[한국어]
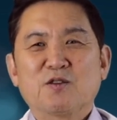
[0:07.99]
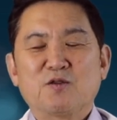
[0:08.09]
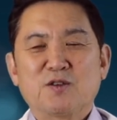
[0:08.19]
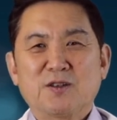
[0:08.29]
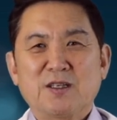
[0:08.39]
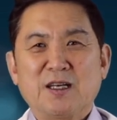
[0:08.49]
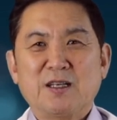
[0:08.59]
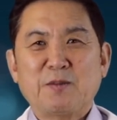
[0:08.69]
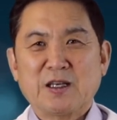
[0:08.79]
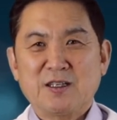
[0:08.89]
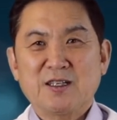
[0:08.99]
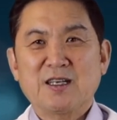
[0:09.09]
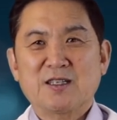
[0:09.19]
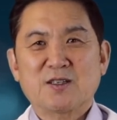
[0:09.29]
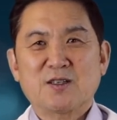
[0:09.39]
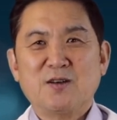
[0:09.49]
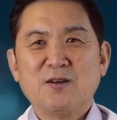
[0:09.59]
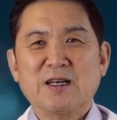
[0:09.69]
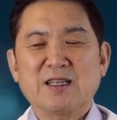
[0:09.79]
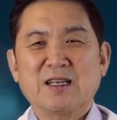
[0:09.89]
규정이 하나 바뀌는 게 있어서
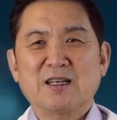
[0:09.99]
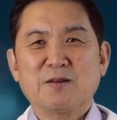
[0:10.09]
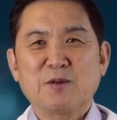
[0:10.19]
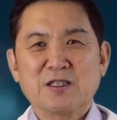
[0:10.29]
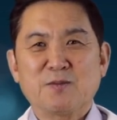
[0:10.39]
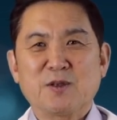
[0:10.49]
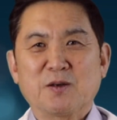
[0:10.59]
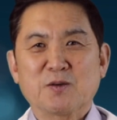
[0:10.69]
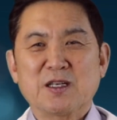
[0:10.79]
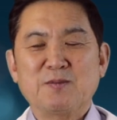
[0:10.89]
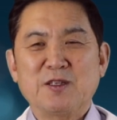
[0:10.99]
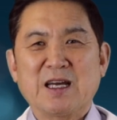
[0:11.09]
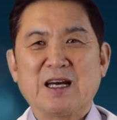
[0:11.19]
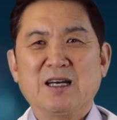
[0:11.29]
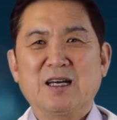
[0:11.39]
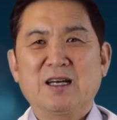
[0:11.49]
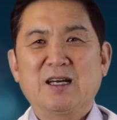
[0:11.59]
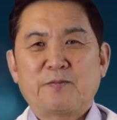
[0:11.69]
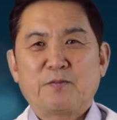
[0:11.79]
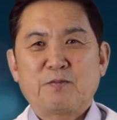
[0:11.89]
간단하게 말씀드리고자 합니다.
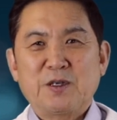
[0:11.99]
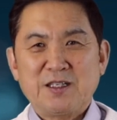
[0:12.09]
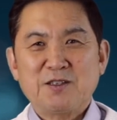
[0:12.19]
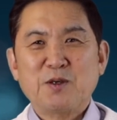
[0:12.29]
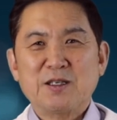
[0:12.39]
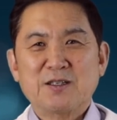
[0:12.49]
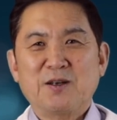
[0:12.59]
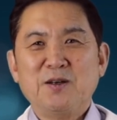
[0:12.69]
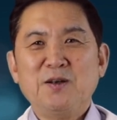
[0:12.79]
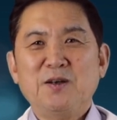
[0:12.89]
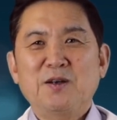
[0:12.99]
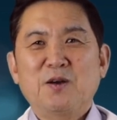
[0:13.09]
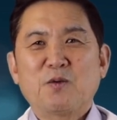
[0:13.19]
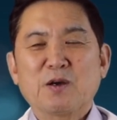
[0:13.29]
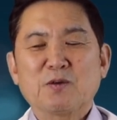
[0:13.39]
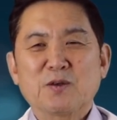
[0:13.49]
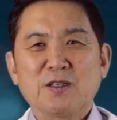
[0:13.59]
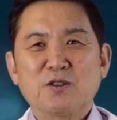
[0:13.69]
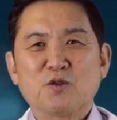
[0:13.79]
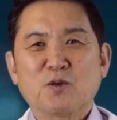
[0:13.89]
비씨주에서
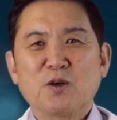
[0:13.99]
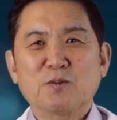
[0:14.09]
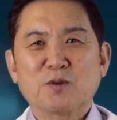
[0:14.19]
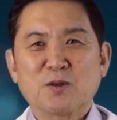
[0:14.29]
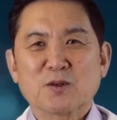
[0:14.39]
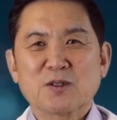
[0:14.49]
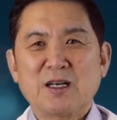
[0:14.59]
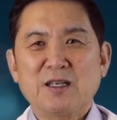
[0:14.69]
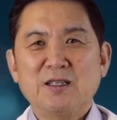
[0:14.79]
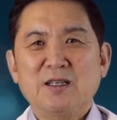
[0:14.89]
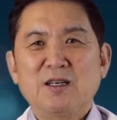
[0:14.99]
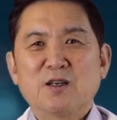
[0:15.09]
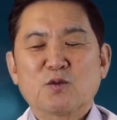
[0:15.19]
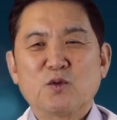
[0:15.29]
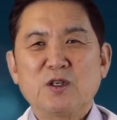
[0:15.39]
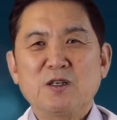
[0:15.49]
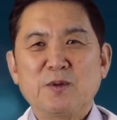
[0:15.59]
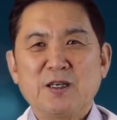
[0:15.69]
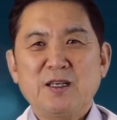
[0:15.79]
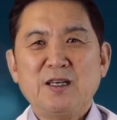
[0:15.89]
외국인 주거용 부동산
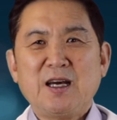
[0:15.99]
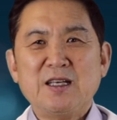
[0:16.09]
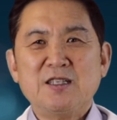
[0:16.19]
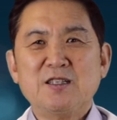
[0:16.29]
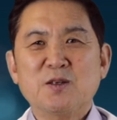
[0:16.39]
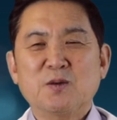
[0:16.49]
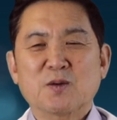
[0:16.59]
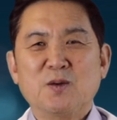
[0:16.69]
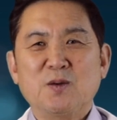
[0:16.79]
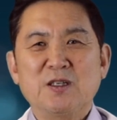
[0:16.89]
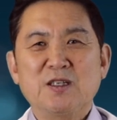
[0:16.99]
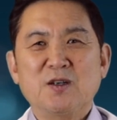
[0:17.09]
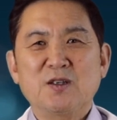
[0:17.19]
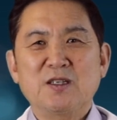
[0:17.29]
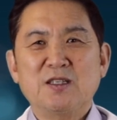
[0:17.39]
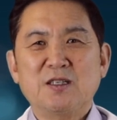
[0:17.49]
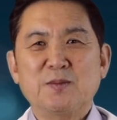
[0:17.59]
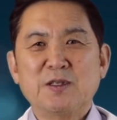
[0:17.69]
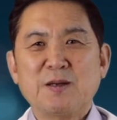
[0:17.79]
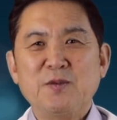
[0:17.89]
구입이 한시적으로
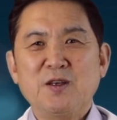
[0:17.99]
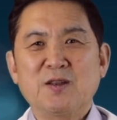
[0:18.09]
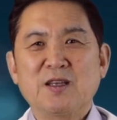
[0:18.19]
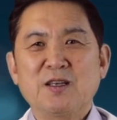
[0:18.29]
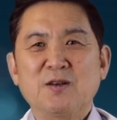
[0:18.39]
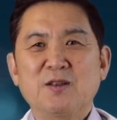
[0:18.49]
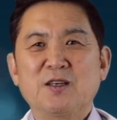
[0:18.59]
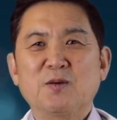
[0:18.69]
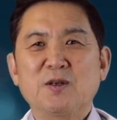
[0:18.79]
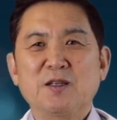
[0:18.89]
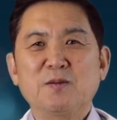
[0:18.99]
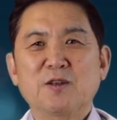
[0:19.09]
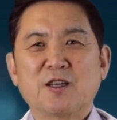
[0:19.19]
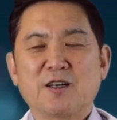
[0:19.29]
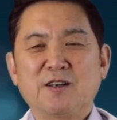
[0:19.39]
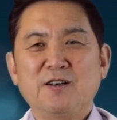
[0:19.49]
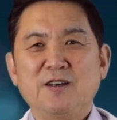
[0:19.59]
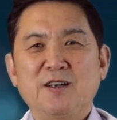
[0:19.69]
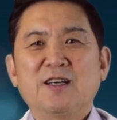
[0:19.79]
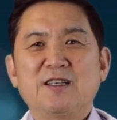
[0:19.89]
이천이십삼년 내년 일월 일일부터
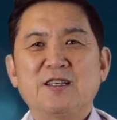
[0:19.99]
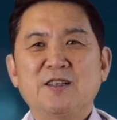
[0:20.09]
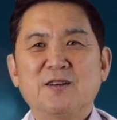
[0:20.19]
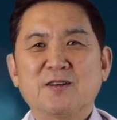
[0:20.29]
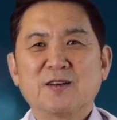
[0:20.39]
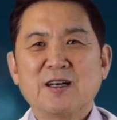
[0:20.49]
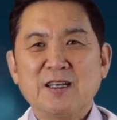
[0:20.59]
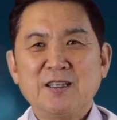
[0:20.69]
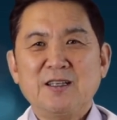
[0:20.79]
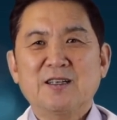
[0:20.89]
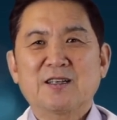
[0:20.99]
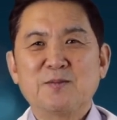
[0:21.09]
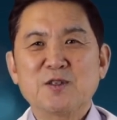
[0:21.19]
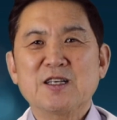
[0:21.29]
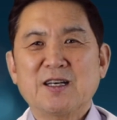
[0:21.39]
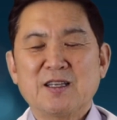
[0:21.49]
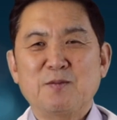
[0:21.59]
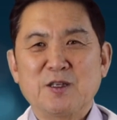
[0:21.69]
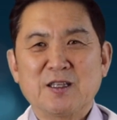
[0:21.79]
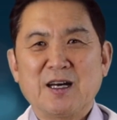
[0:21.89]
이년간 금지하게
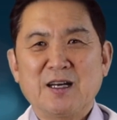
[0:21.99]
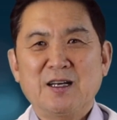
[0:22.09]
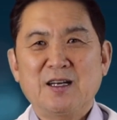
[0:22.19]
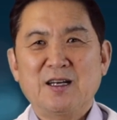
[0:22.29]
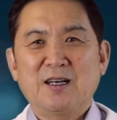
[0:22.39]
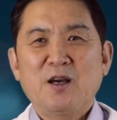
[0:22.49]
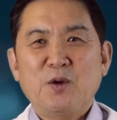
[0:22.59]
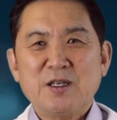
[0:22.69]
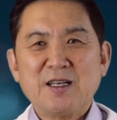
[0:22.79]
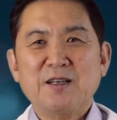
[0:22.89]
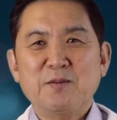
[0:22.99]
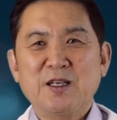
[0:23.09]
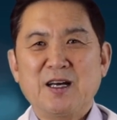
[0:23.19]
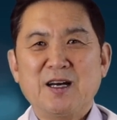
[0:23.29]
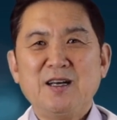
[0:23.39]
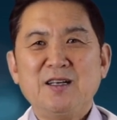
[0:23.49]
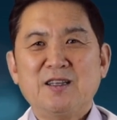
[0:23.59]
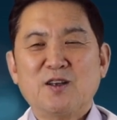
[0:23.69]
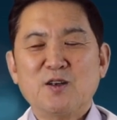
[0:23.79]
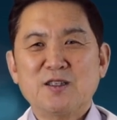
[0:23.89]
됩니다. 회사 이름이나
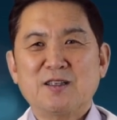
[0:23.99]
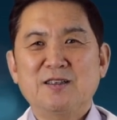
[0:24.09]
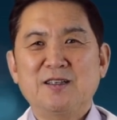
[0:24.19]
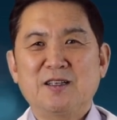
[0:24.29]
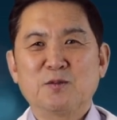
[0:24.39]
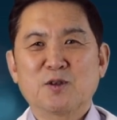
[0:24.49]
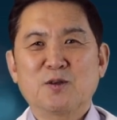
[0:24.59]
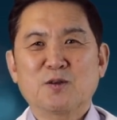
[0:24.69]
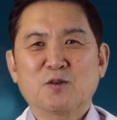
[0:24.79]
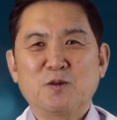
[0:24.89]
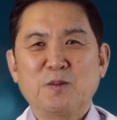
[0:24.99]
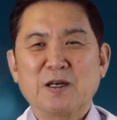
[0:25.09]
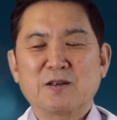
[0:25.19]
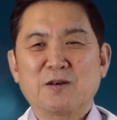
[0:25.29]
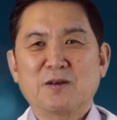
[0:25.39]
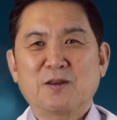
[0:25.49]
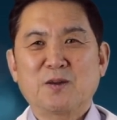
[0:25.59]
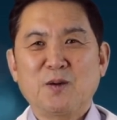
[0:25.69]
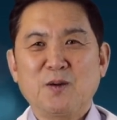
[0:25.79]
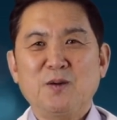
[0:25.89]
트러스트 이름으로 구입하는
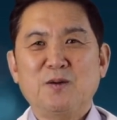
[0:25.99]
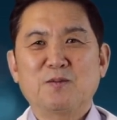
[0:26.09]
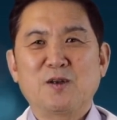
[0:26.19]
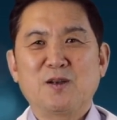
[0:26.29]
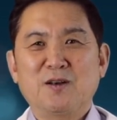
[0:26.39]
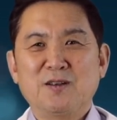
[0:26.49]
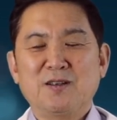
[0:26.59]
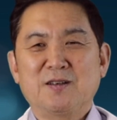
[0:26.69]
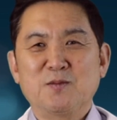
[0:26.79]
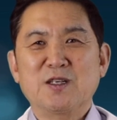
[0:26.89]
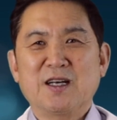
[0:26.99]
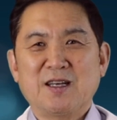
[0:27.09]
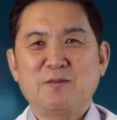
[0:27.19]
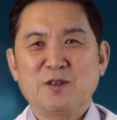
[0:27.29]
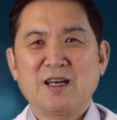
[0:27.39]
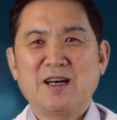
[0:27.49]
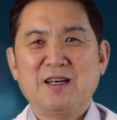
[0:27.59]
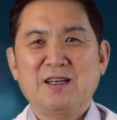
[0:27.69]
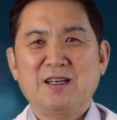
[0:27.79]
것도 물론 금지하게 됩니다.